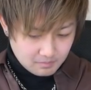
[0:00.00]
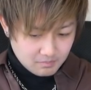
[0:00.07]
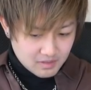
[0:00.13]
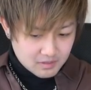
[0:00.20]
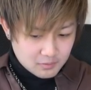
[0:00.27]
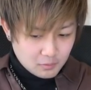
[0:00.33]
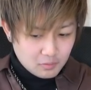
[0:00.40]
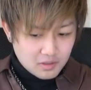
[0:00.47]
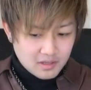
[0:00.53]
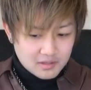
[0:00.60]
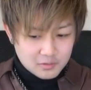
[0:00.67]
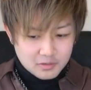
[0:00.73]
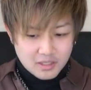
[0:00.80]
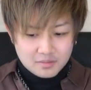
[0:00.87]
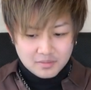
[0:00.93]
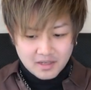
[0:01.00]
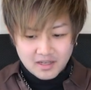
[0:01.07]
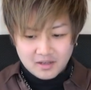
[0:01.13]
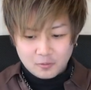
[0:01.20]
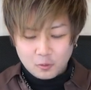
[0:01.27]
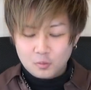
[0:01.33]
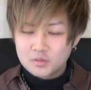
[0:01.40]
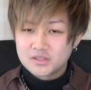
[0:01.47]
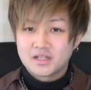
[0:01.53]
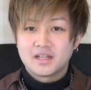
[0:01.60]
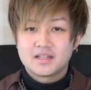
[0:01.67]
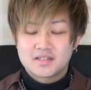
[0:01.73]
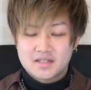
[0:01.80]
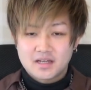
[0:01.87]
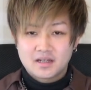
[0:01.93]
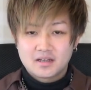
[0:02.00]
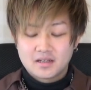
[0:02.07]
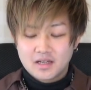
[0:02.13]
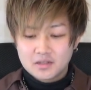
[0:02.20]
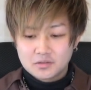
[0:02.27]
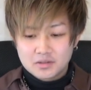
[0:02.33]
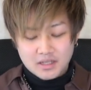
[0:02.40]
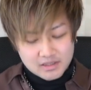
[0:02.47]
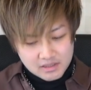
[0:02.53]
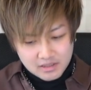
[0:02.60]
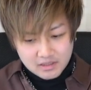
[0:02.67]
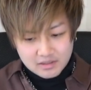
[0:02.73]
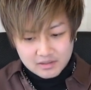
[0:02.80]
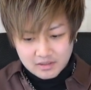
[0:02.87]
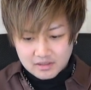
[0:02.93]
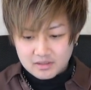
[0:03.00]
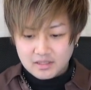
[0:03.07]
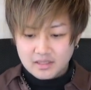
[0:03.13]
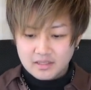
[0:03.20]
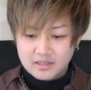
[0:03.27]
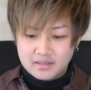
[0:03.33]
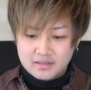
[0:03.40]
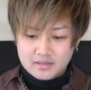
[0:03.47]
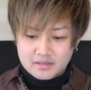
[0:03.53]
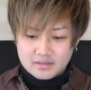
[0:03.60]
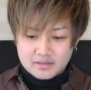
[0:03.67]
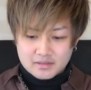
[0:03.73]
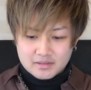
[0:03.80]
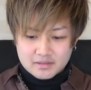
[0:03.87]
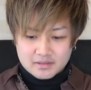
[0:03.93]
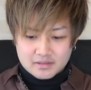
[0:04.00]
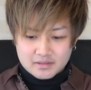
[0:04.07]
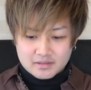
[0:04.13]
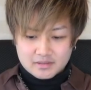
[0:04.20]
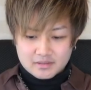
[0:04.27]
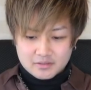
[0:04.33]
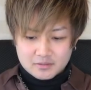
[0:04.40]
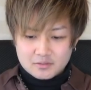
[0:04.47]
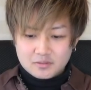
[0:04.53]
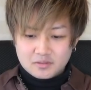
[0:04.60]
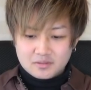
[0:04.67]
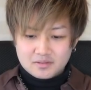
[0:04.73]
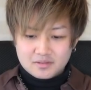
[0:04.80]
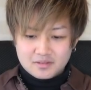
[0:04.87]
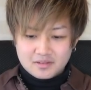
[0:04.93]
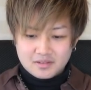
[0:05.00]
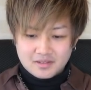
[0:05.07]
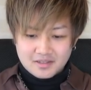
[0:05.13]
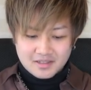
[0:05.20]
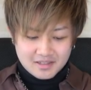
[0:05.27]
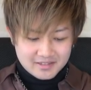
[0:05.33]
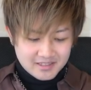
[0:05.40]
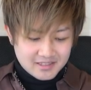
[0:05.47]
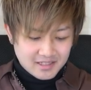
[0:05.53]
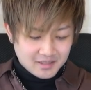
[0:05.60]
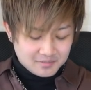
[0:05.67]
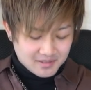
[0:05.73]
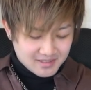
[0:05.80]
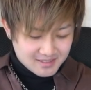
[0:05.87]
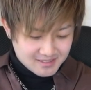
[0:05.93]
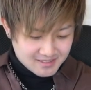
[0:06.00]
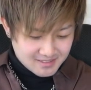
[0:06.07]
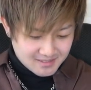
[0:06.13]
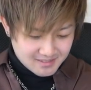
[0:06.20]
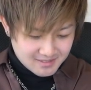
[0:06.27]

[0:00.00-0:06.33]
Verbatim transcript: まあ黒川といえばオーブじゃないですかあとガチャなんでちょっと積んります